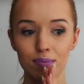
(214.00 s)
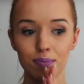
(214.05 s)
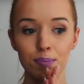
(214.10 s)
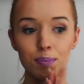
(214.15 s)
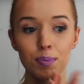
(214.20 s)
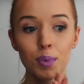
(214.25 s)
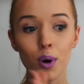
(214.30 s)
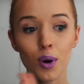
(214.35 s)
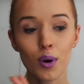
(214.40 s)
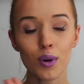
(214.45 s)

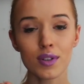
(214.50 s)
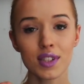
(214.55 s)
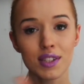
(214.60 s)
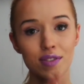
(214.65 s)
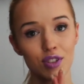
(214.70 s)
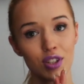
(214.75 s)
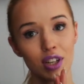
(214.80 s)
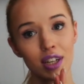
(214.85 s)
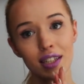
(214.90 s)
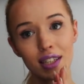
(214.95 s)
bo
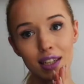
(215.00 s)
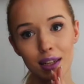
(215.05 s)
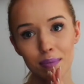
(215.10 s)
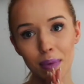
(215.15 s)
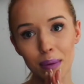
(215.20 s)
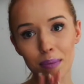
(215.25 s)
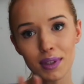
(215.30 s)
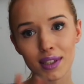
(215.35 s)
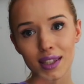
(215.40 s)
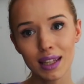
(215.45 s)
zwyczajnie
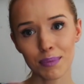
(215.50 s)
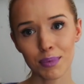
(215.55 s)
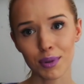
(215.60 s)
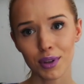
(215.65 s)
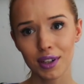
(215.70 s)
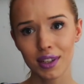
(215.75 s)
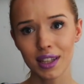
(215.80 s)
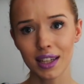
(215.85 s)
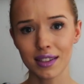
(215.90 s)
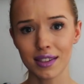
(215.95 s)
mam inne
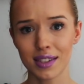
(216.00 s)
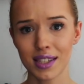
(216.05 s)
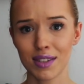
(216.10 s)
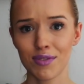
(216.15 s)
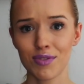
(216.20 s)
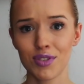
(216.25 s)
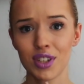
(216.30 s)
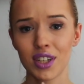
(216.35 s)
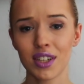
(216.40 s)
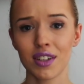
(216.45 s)
priorytety.
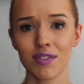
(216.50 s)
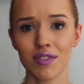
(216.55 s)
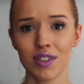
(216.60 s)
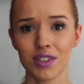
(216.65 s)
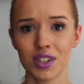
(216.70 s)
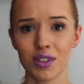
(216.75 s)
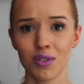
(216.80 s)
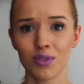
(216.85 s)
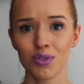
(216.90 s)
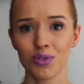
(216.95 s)
Zazwyczaj,
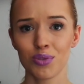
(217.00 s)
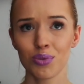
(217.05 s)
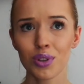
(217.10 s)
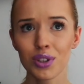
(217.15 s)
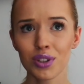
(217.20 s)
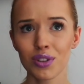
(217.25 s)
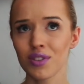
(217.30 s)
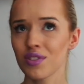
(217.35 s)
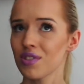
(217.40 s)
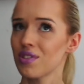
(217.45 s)
wiecie,
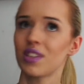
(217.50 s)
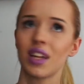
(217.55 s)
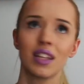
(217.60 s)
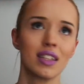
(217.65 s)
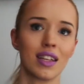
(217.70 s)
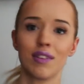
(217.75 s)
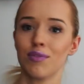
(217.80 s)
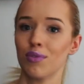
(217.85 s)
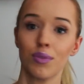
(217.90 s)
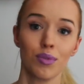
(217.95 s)
ciuchy to jest
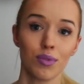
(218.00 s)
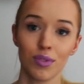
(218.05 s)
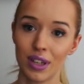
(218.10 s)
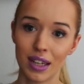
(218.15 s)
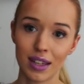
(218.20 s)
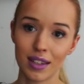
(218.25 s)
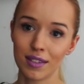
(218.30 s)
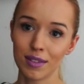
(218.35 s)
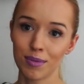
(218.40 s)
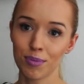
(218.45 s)
ostatnia w
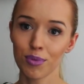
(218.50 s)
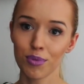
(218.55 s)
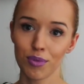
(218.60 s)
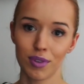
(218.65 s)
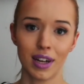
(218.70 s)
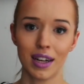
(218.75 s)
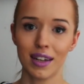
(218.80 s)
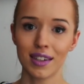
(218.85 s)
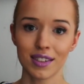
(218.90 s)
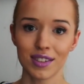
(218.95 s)
ogóle
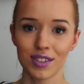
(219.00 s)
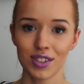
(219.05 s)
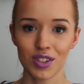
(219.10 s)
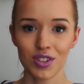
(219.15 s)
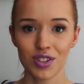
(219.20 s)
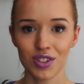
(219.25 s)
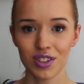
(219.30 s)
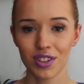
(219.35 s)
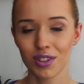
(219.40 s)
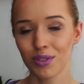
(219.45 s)
półka
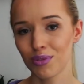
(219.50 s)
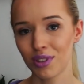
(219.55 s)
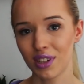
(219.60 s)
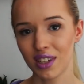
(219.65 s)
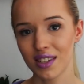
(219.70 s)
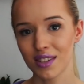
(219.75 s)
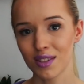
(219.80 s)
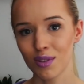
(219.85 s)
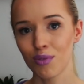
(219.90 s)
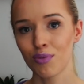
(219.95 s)
rzeczy,
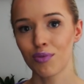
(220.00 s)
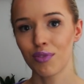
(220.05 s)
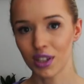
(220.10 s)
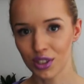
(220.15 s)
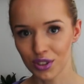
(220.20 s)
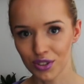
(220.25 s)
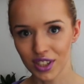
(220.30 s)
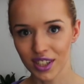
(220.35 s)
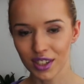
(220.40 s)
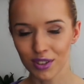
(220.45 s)
które są
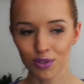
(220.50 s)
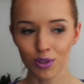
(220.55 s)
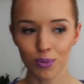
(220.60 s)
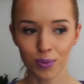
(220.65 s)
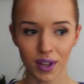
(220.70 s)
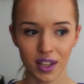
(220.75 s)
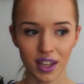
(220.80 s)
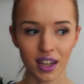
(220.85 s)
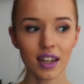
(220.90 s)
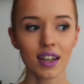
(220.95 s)
ważne do
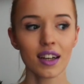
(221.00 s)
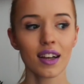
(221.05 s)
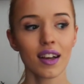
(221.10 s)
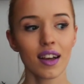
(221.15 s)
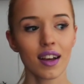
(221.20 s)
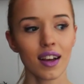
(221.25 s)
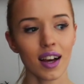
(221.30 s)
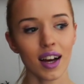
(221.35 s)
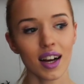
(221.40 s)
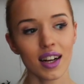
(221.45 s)
kupienia.
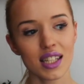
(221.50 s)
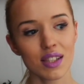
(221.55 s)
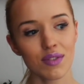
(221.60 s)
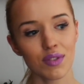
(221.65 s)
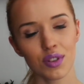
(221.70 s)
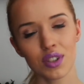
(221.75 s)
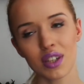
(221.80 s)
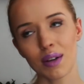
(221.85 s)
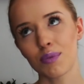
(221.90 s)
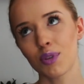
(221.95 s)
Ale
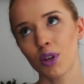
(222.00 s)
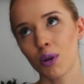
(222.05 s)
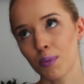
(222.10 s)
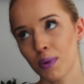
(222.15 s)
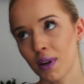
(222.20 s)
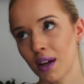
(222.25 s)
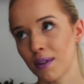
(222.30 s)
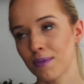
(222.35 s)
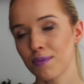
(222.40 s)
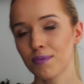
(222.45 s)
stwierdziłam,
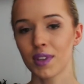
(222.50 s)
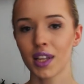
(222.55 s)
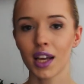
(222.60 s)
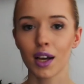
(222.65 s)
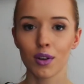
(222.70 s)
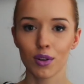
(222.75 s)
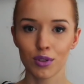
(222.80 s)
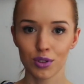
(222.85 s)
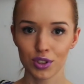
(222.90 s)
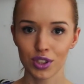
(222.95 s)
dobra,
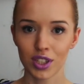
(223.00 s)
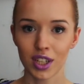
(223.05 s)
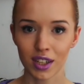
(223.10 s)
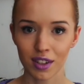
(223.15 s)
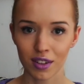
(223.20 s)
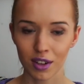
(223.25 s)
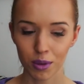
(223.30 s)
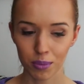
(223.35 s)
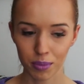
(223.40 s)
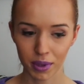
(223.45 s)
nagrodź
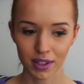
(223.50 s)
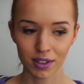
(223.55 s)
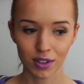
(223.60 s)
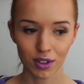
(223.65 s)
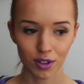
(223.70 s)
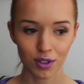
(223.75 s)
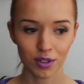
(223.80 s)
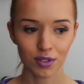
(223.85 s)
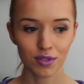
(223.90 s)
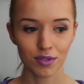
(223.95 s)
się,
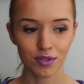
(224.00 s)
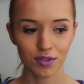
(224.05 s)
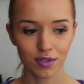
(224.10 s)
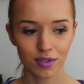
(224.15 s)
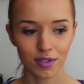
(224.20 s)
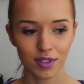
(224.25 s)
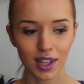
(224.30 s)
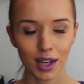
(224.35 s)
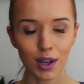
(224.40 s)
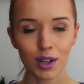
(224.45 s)
kobieto,
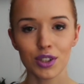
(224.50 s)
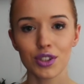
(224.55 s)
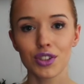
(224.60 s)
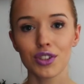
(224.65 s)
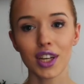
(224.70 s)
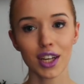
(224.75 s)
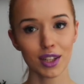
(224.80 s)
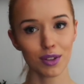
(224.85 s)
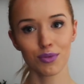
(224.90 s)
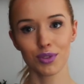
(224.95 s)
jakąś
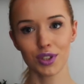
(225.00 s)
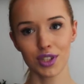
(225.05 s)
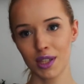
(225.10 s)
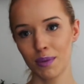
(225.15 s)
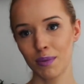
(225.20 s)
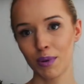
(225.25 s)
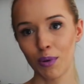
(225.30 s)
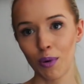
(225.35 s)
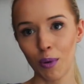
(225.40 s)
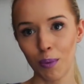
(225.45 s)
jedną rzecz
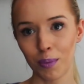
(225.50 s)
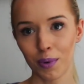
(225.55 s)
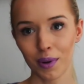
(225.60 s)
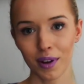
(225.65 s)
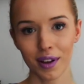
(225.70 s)
sobie kup.